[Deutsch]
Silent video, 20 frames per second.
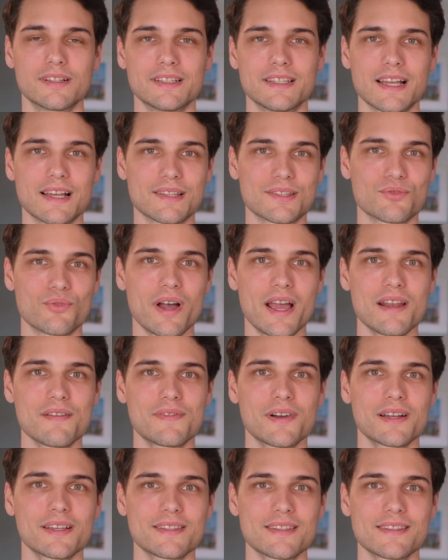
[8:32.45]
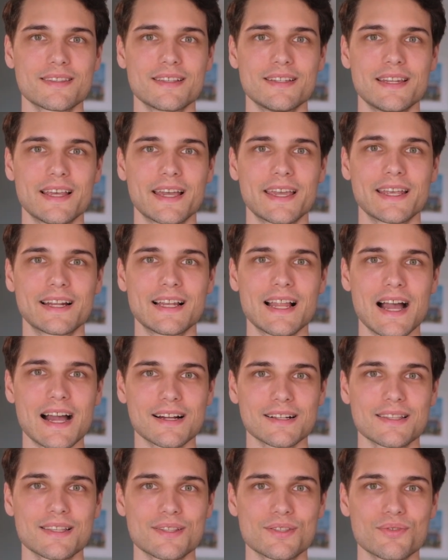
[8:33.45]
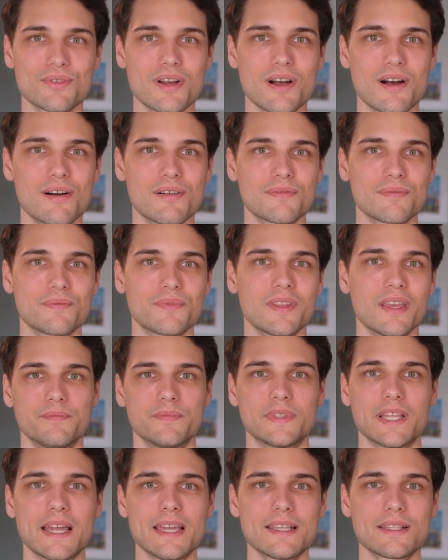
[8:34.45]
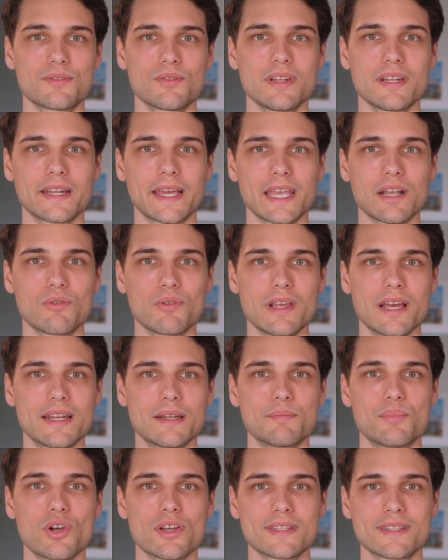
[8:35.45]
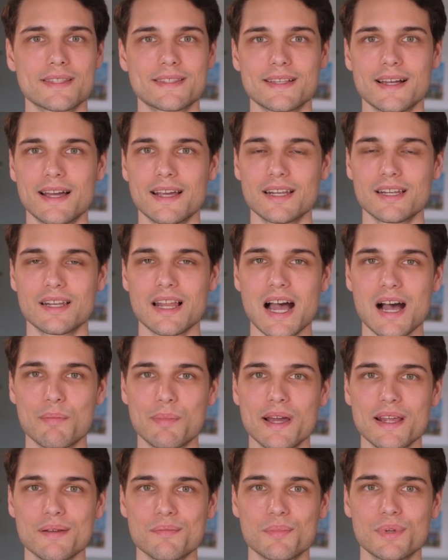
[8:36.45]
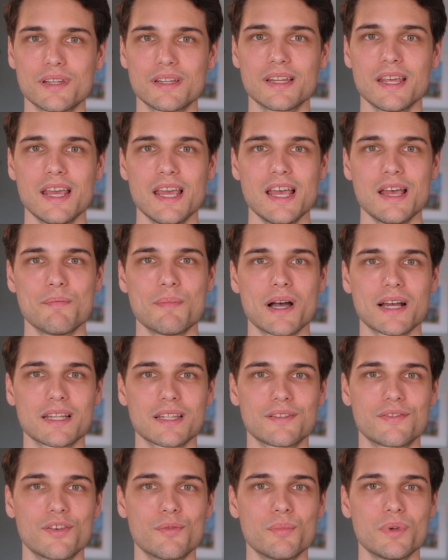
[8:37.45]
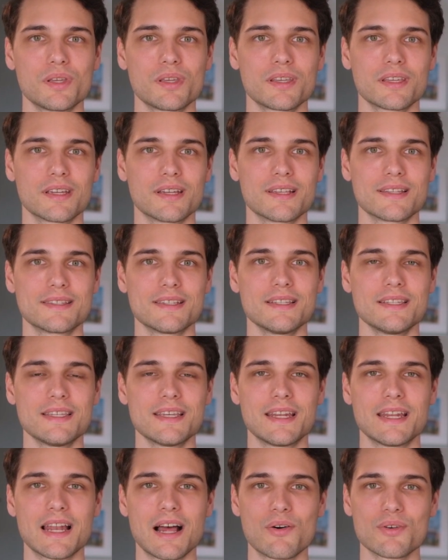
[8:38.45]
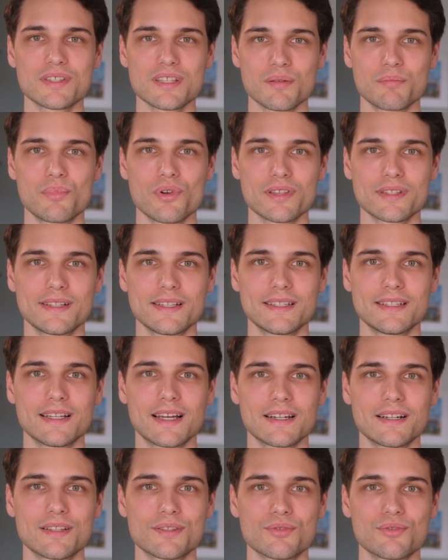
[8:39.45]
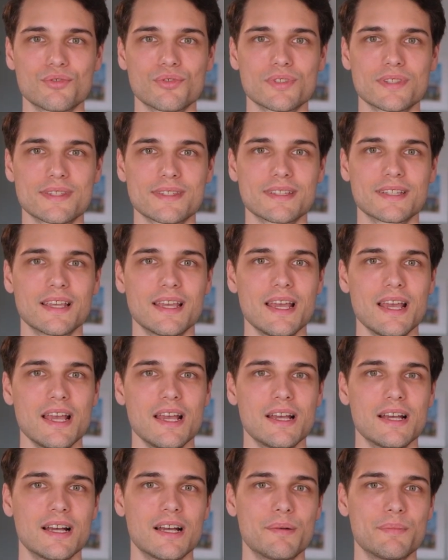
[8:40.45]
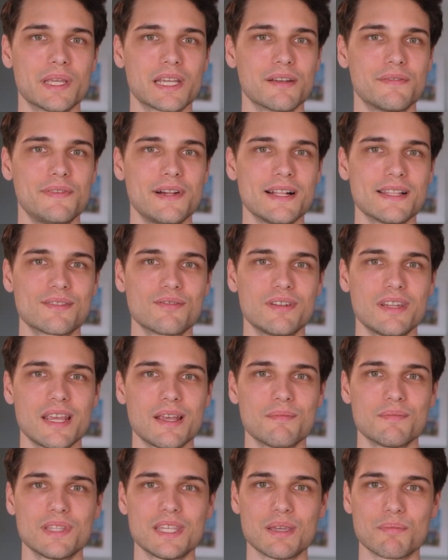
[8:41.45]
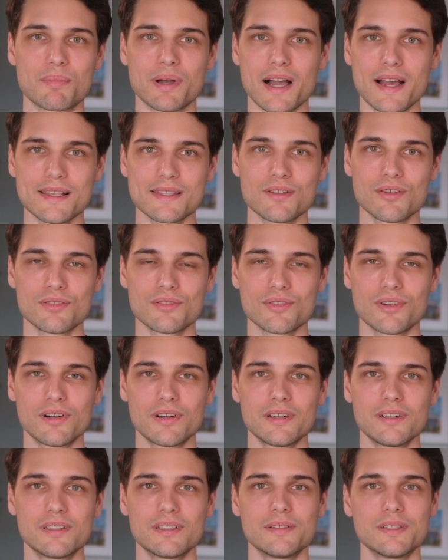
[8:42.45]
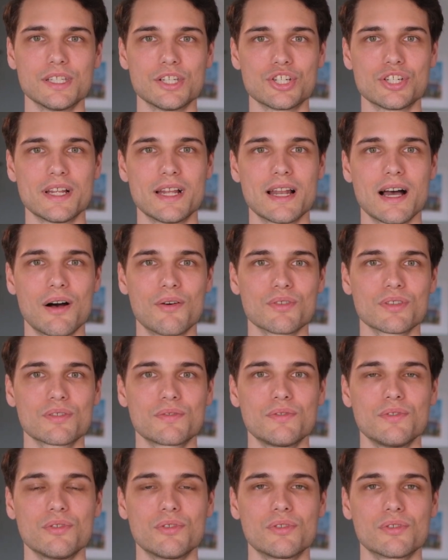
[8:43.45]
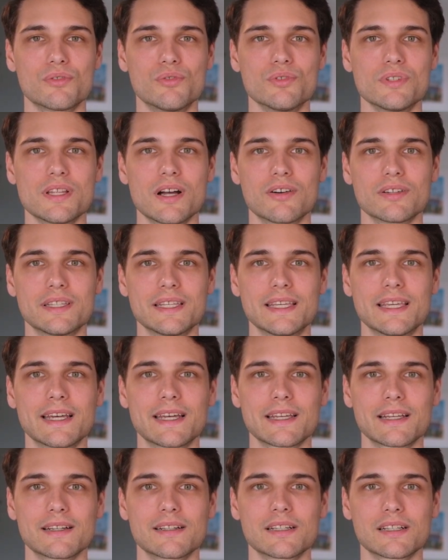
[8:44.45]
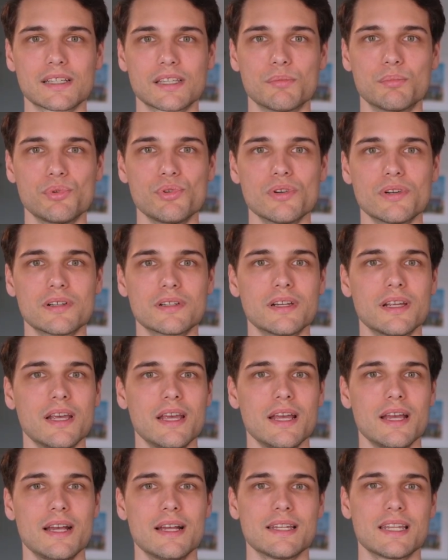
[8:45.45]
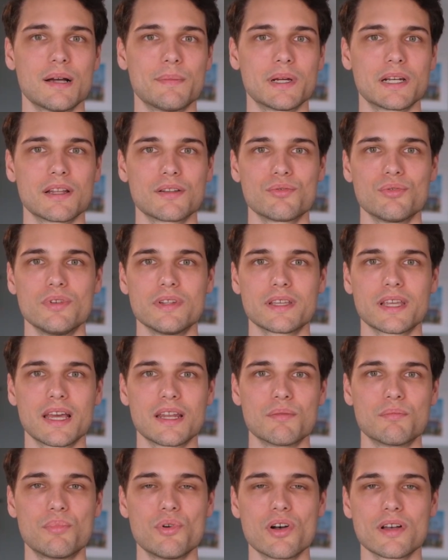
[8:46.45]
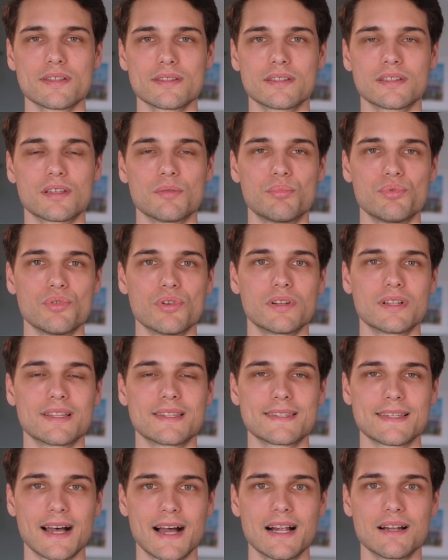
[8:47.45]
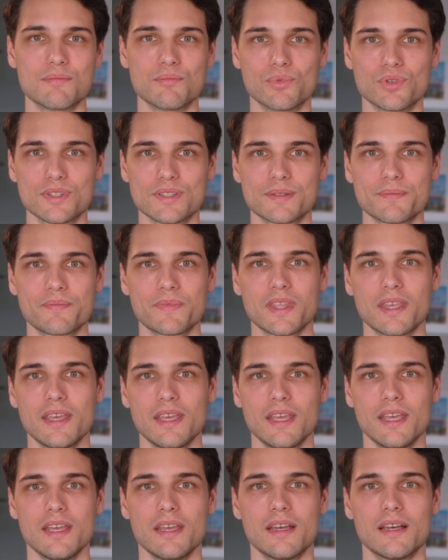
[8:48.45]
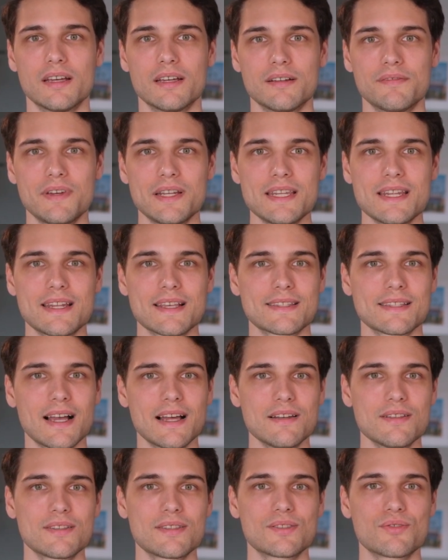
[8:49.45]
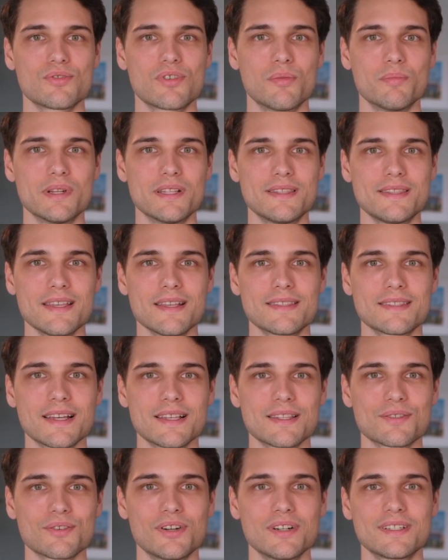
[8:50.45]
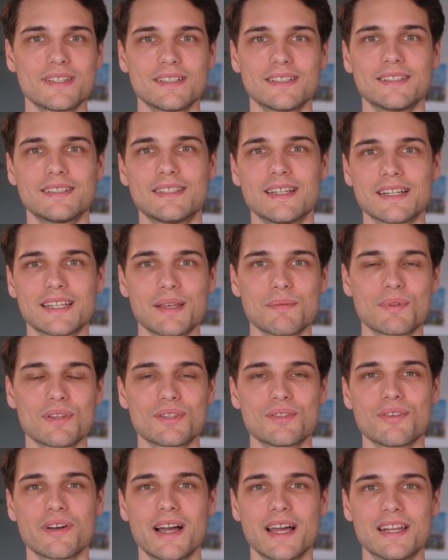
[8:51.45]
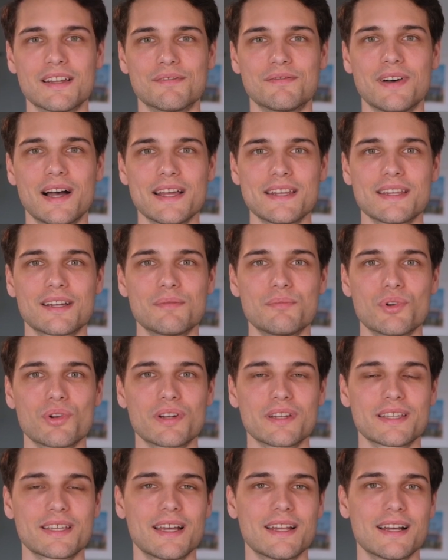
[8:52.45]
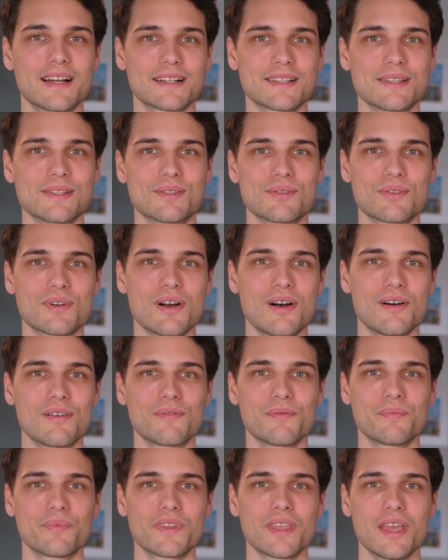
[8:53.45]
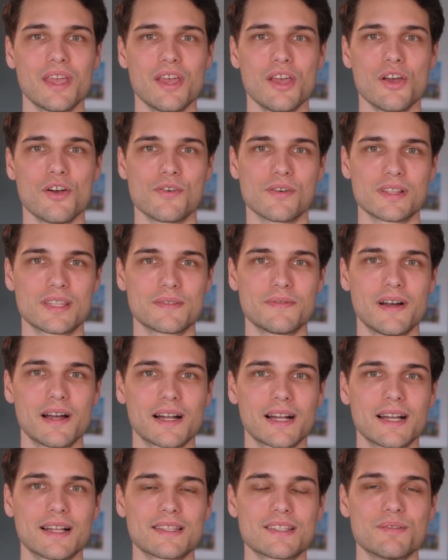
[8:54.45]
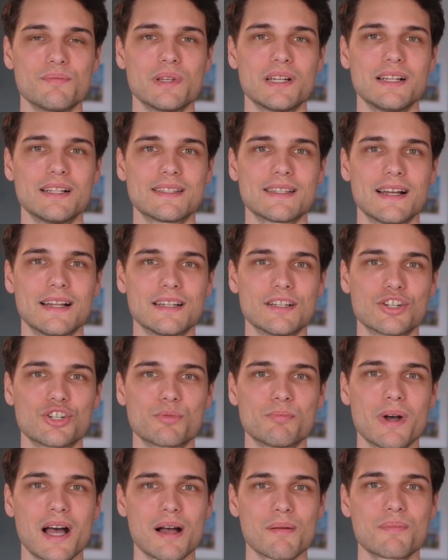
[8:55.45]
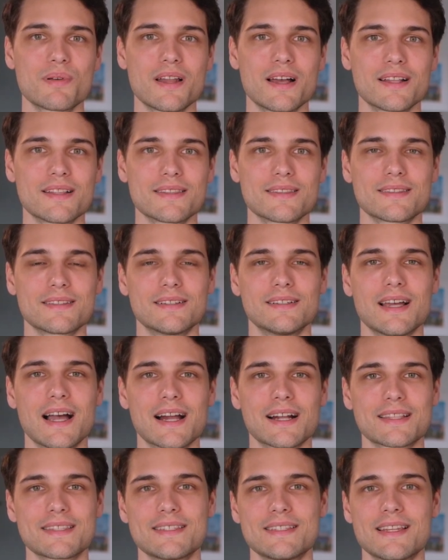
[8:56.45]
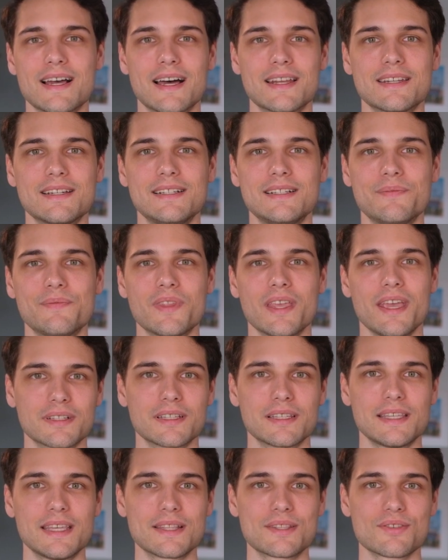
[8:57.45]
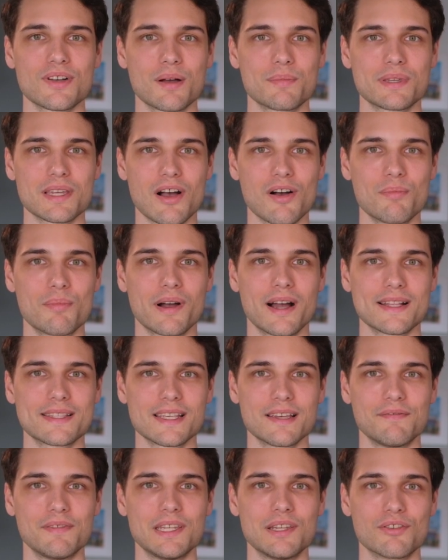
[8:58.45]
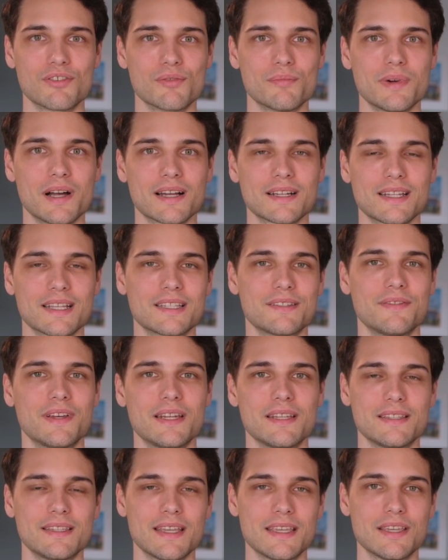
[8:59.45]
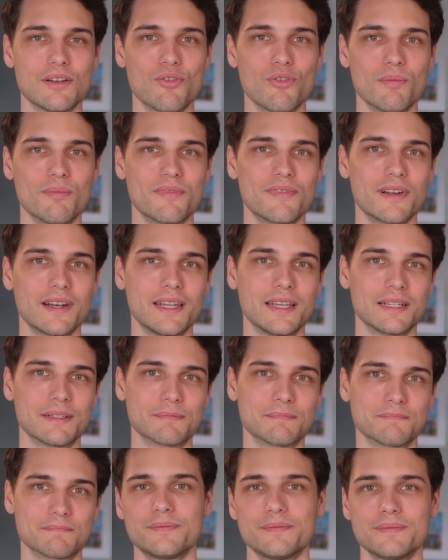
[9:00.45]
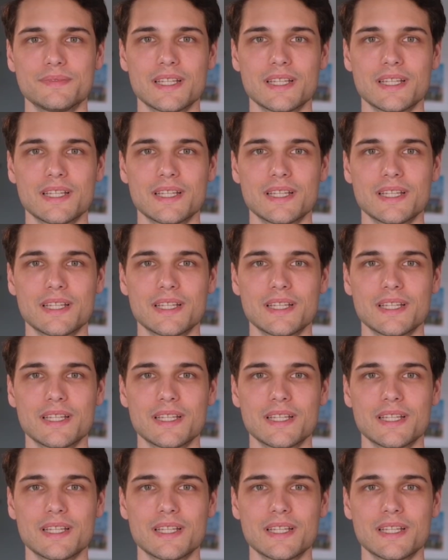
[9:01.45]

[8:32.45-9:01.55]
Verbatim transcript: Ja, so einfach ist es in der Regel, Aktien zu kaufen. Da ich zu den regulären Börsenzeiten arbeiten bin, macht es für mich äh, Sinn, hier den außerbörslichen Handel zu nutzen. Äh, mir gefällt zudem die Preiskontrolle, die schnelle Ausführung und auch die geringeren Gebühren, da man natürlich keine Börsengebühren zahlen muss. Äh, wenn dir das alles zu kompliziert sein sollte, dann gibt es noch eine weitere Möglichkeit, Aktien zu kaufen. Und zwar kannst du mittels eines Sparplans Aktien handeln. Hierzu habe ich auch bereits ein Video gemacht, das werde ich dir hier oben verlinken.